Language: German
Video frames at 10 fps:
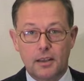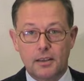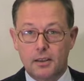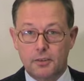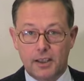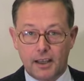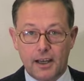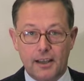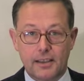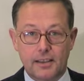denn die
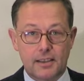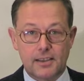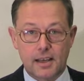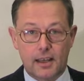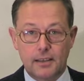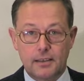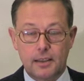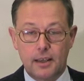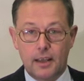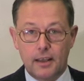Vergangenheit hat
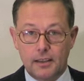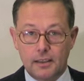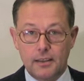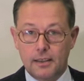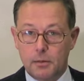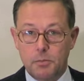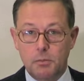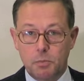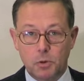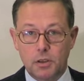gezeigt, hier nehmen
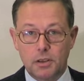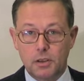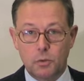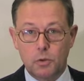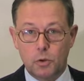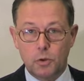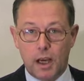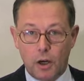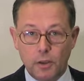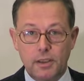die Bürger die Union
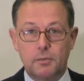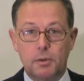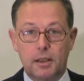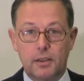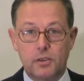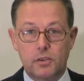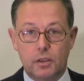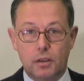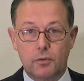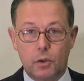auch nicht mehr ernst,
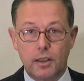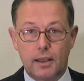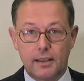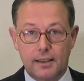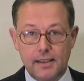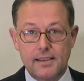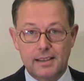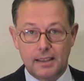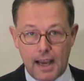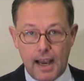sondern wollen eine ganz
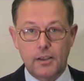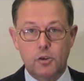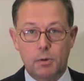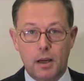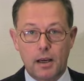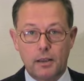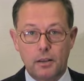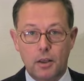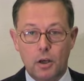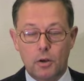klare
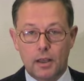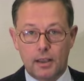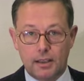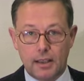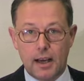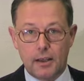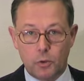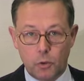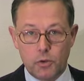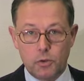Sprache und eine klare
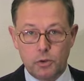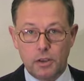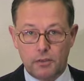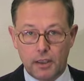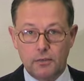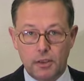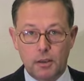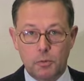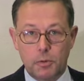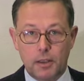Lösung. Und die werden wir
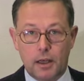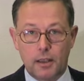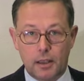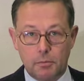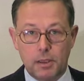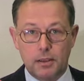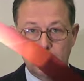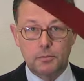Republikaner anbieten.